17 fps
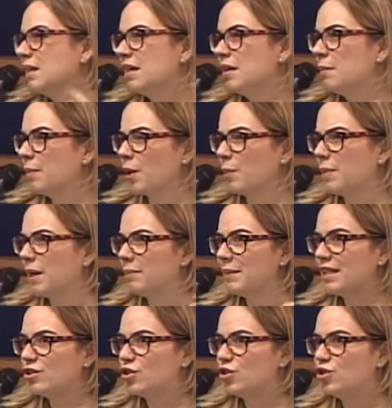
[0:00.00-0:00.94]

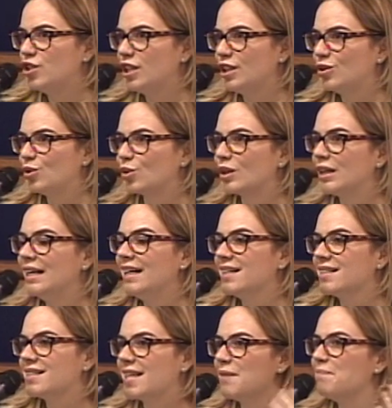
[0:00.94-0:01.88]
propriamente dito,
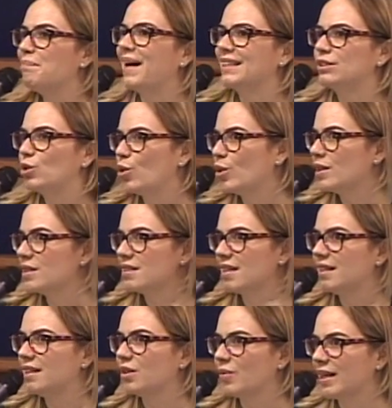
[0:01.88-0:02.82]
sem padrões,
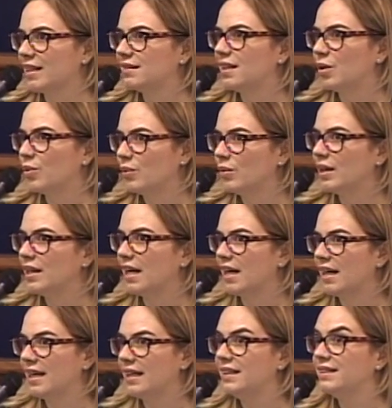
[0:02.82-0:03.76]
ele não é tão
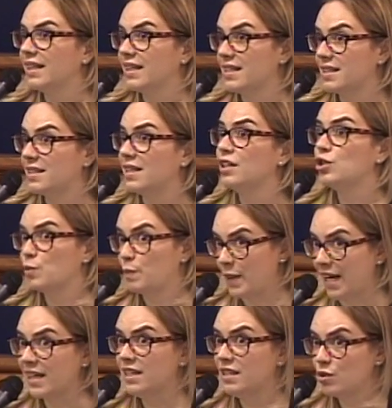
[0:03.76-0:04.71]
é, interessante
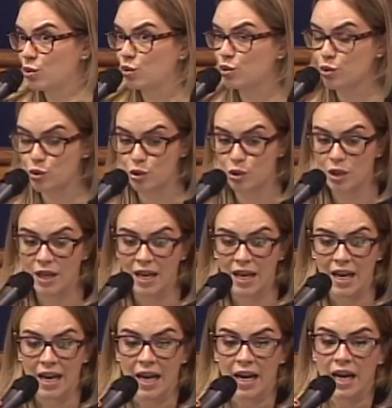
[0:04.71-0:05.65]
para riscos.
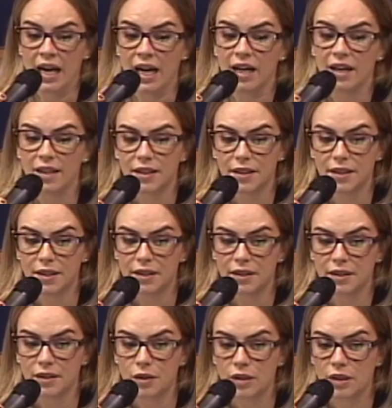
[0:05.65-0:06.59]

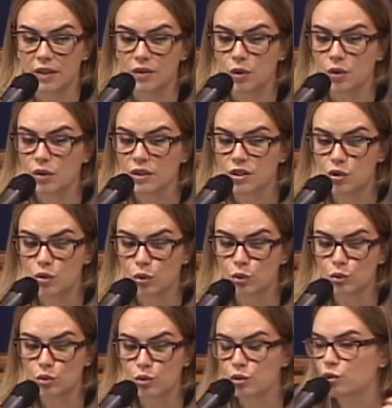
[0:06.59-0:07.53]
Uh,
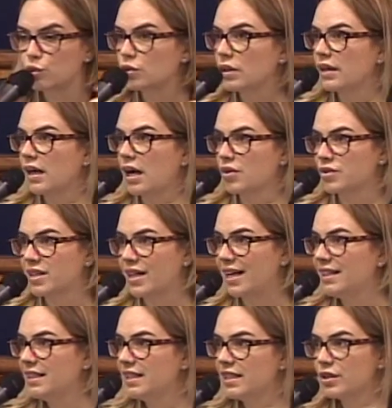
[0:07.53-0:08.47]
estudos
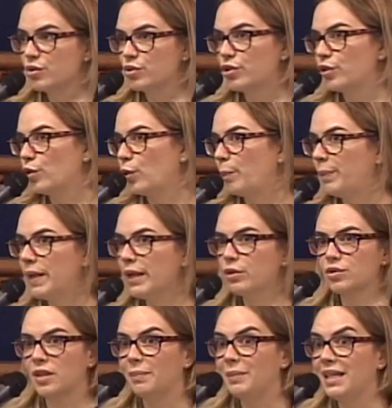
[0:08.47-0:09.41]
australianos,
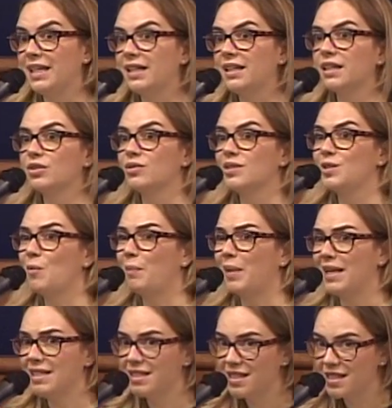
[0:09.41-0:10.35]
europeus, americanos, que são
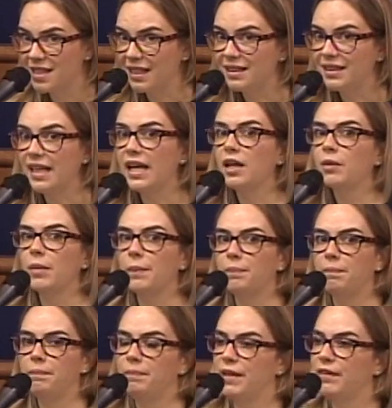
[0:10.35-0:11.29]
países que têm uma
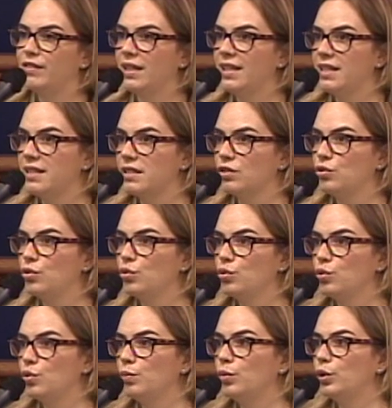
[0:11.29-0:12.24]
prevalência de
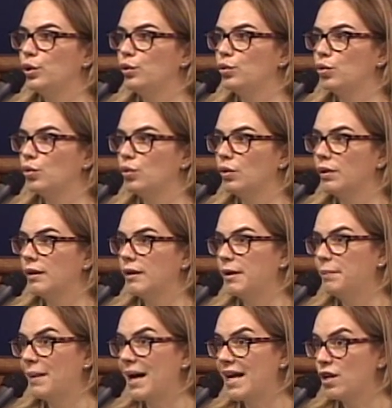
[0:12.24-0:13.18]
uso muito
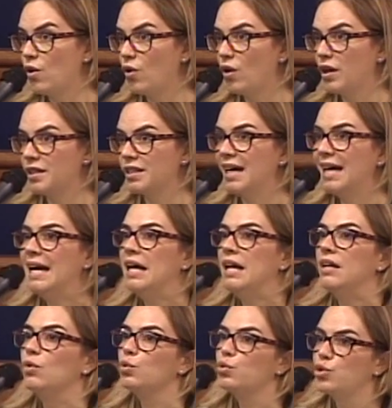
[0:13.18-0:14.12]
uh, maior,
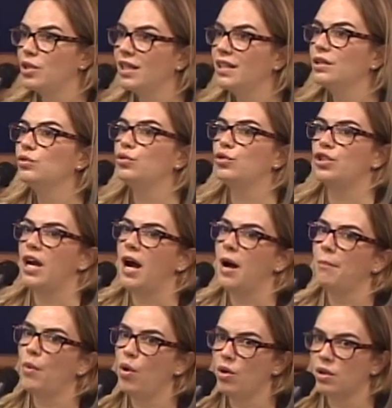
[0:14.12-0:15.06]
usando já
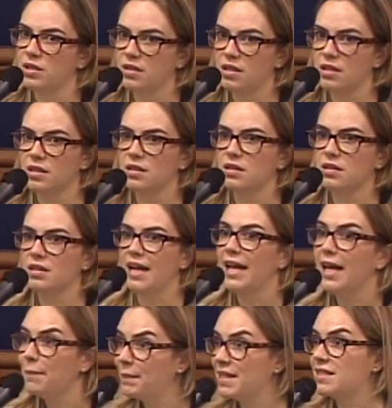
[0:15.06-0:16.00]
amostras
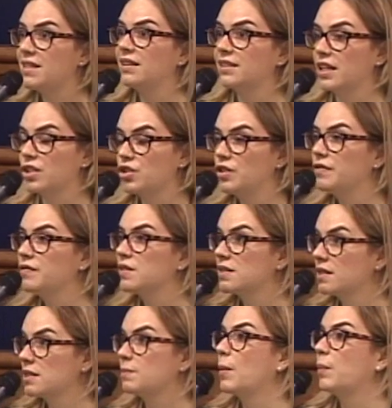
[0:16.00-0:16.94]
representativas
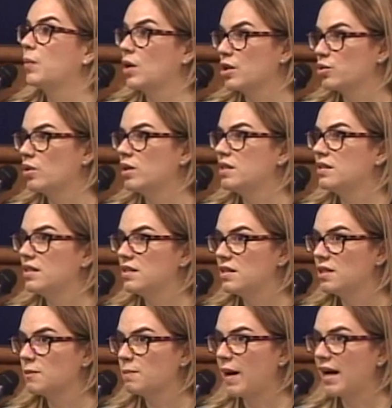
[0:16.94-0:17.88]
das populações
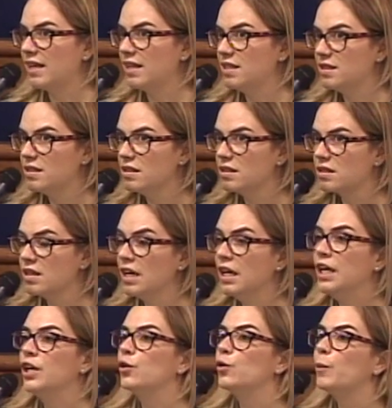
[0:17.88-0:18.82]
desses países.
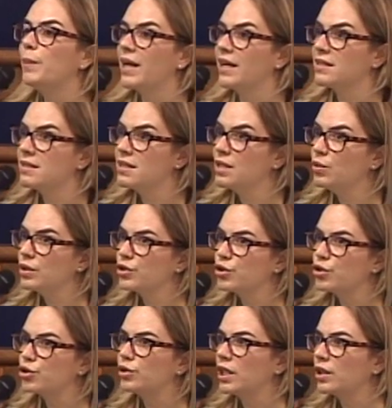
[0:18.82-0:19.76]
No Brasil, a
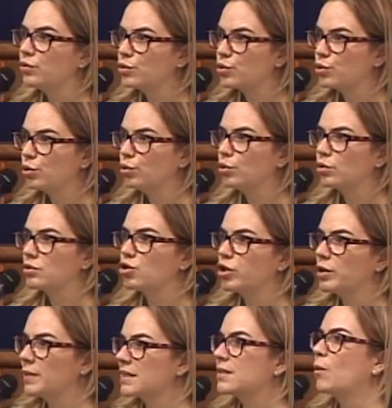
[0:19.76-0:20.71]
gente tem um estudo que
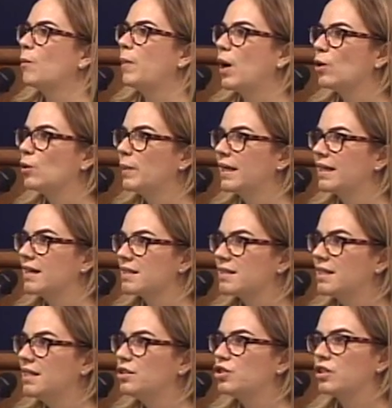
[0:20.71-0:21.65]
chama São Paulo
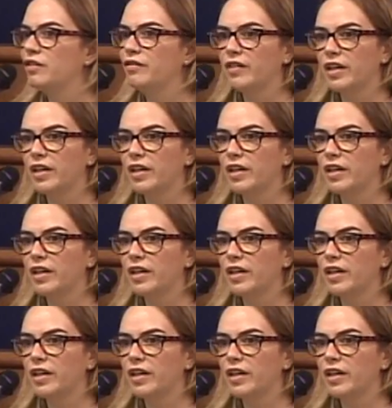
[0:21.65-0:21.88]
Megacity, que vai